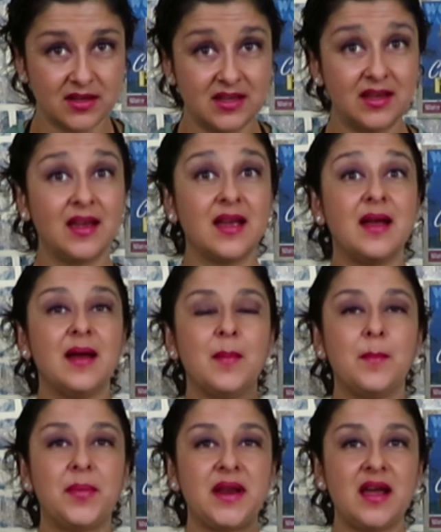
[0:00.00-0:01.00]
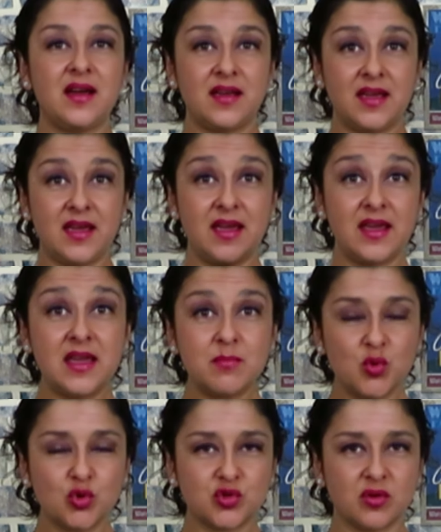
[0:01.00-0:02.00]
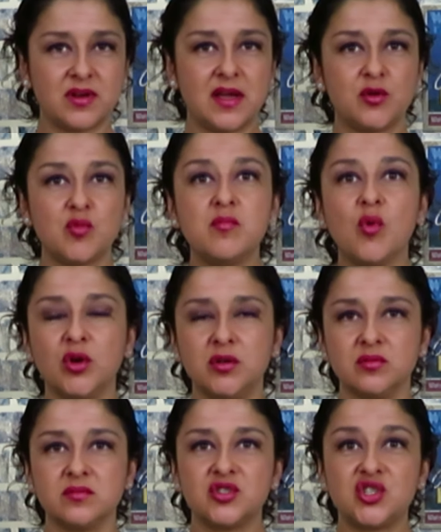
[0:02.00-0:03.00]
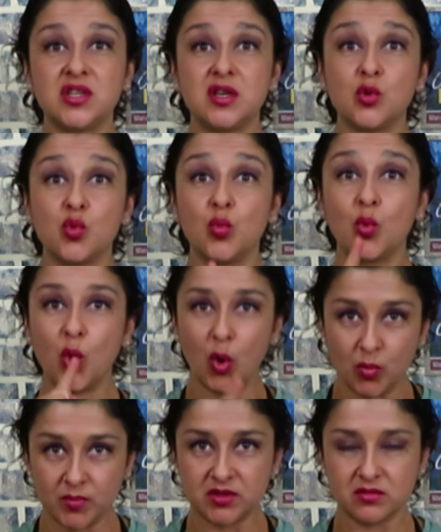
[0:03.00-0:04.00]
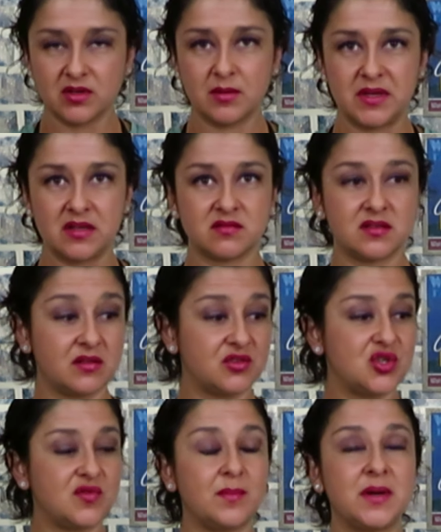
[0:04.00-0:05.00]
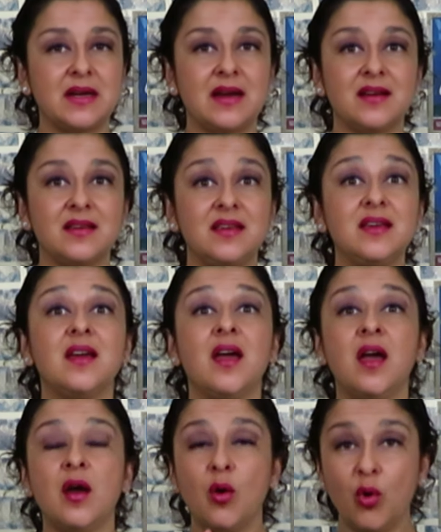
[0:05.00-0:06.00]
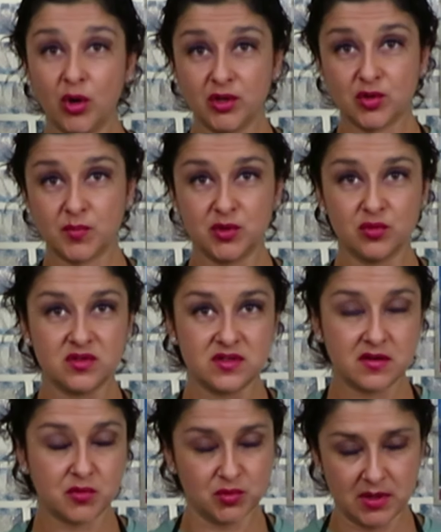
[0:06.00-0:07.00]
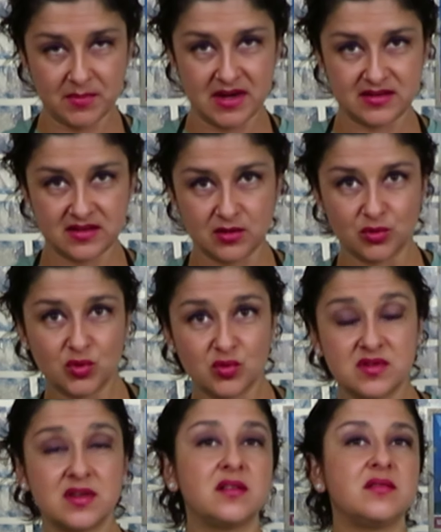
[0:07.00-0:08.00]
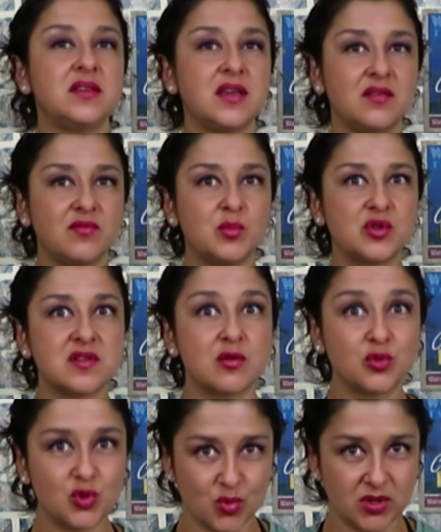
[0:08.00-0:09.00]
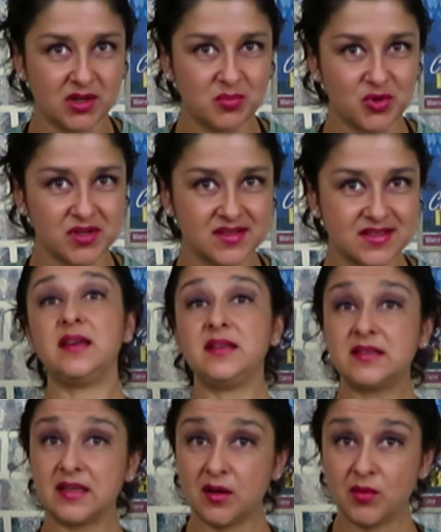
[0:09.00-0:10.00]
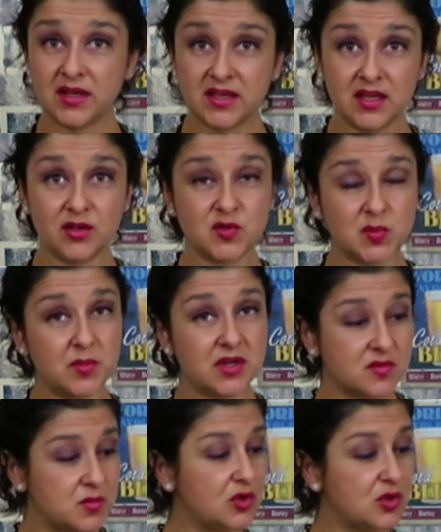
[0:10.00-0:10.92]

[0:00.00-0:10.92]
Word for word: aqui para é, emulsionar o molho. Tire com um minuto a menos. Então a gente vai marcar aqui 8 minutos segundo a massa que eu estou usando e aí vou mostrar o truque depois. Então aqui nos primeiros